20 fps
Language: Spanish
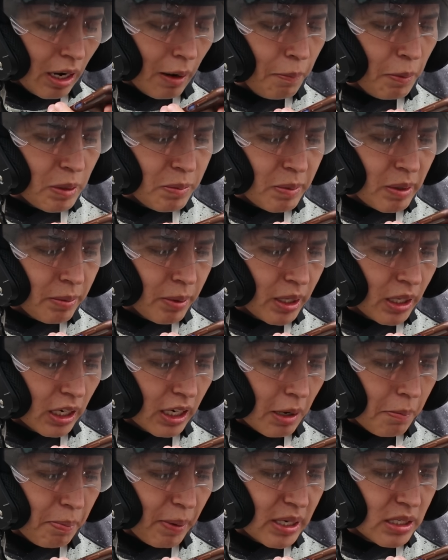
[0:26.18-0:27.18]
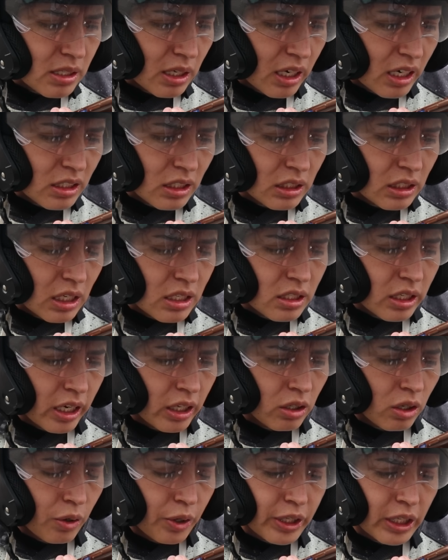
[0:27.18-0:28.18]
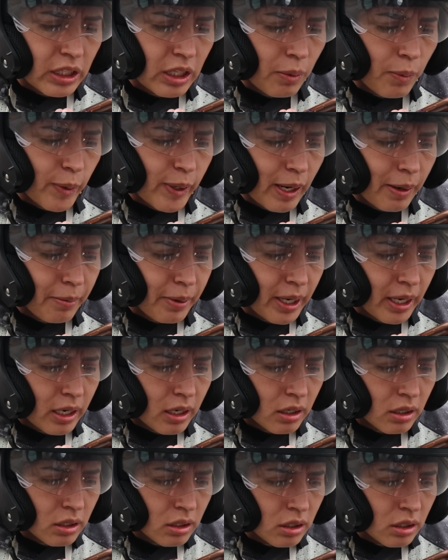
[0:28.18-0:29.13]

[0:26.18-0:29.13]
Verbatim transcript: ya pues, mi vida, ¿qué pasa? ¿Qué estás haciendo? Ahorita te voy a ver.